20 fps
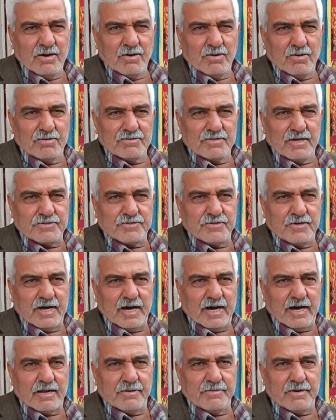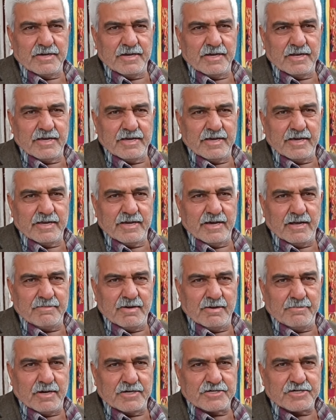Ondan sonra araba geri geri
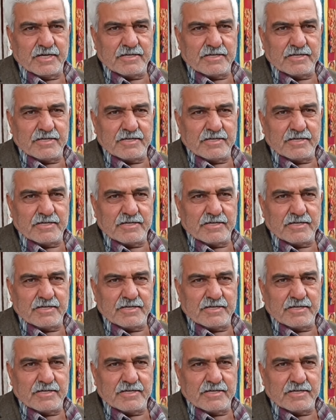gelmeye başladı.